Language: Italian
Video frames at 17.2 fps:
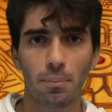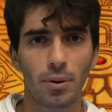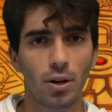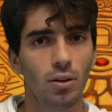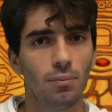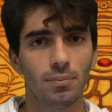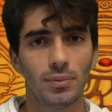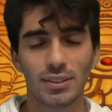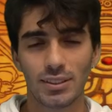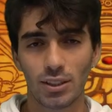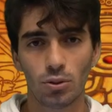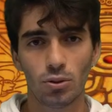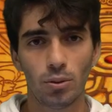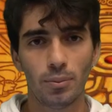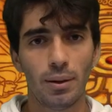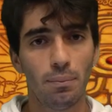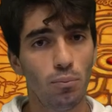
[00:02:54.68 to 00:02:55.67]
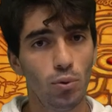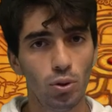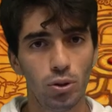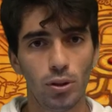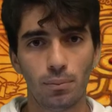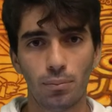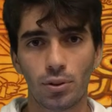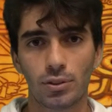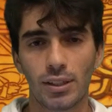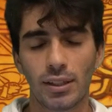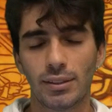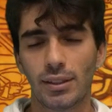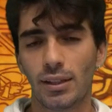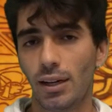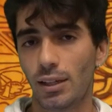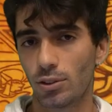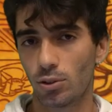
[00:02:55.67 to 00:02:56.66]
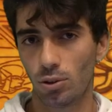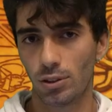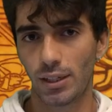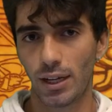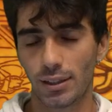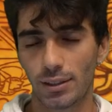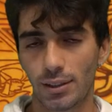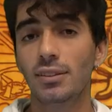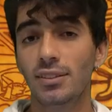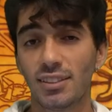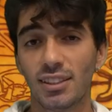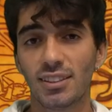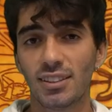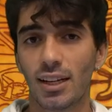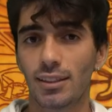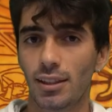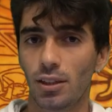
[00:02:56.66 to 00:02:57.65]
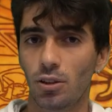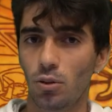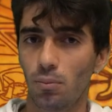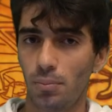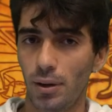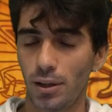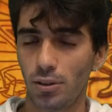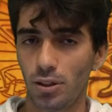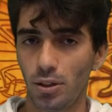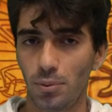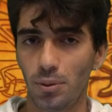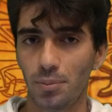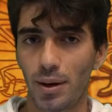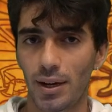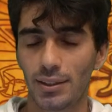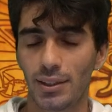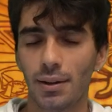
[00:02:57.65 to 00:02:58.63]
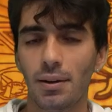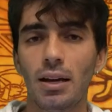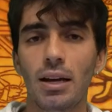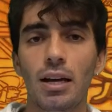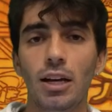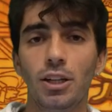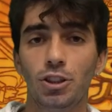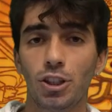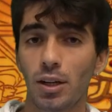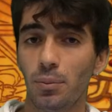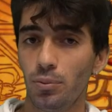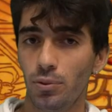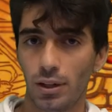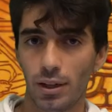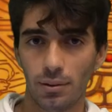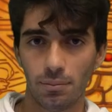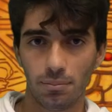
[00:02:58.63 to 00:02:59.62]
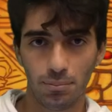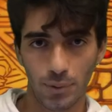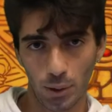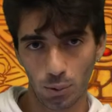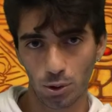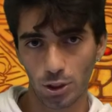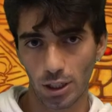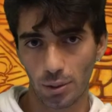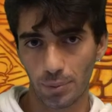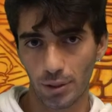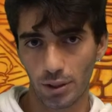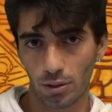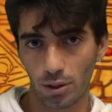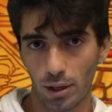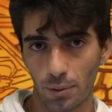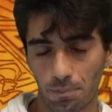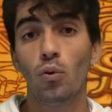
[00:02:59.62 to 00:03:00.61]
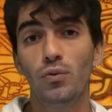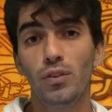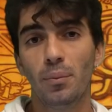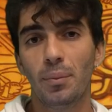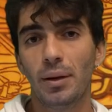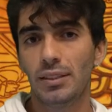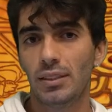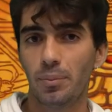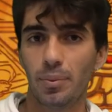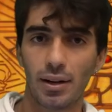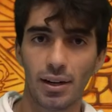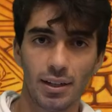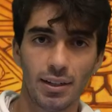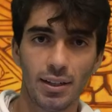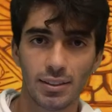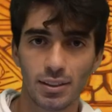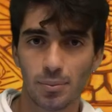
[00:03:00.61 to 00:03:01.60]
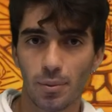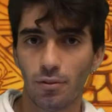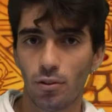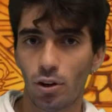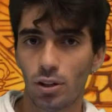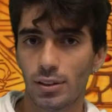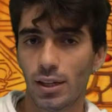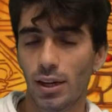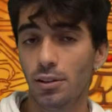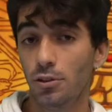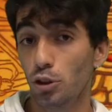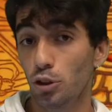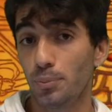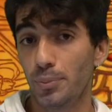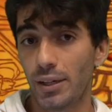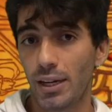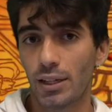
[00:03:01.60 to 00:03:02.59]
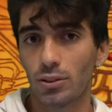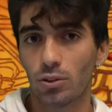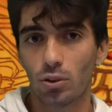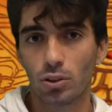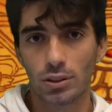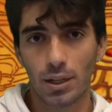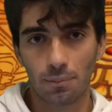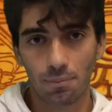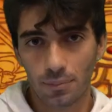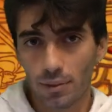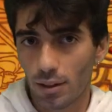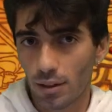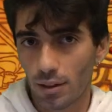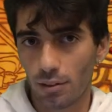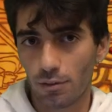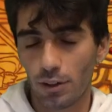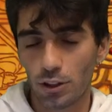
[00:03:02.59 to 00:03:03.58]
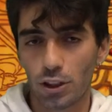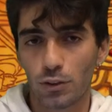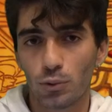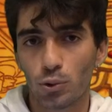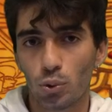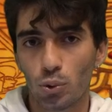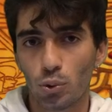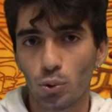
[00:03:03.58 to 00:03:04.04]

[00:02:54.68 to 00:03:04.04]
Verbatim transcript: però secondo me è molto importante che l'ascoltiate. St'estate al compleanno di mio padre c'era pure mia cugina piccola. Ovviamente per l'ennesima volta gli ho spiegato cosa facevo su